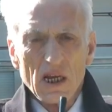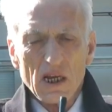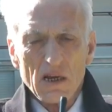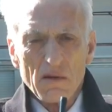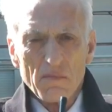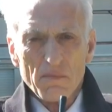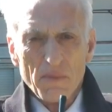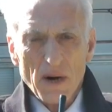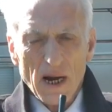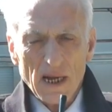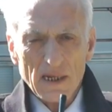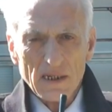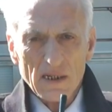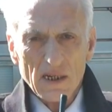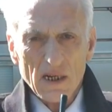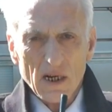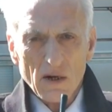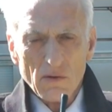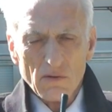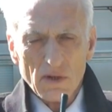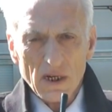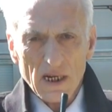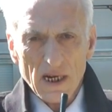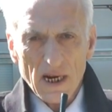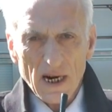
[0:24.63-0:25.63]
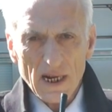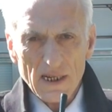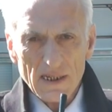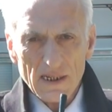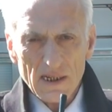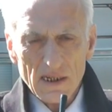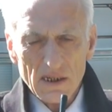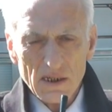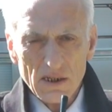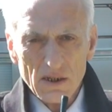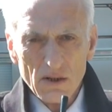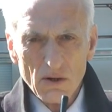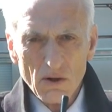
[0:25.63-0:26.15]
in pratica una grande
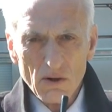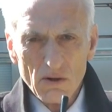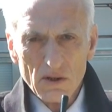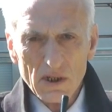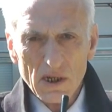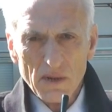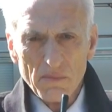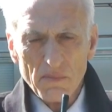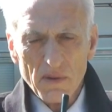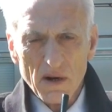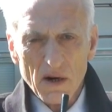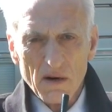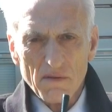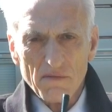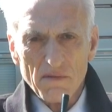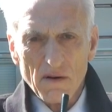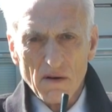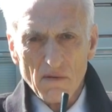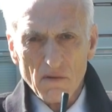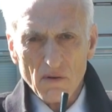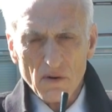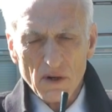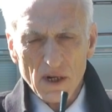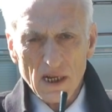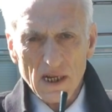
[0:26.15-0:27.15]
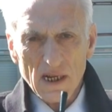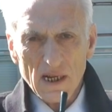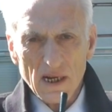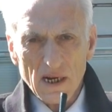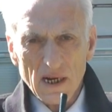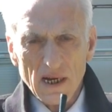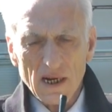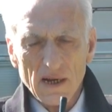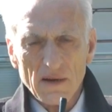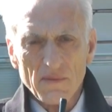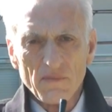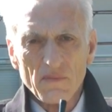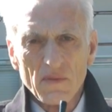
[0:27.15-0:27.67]
azione per
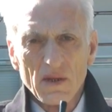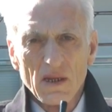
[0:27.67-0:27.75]
favorire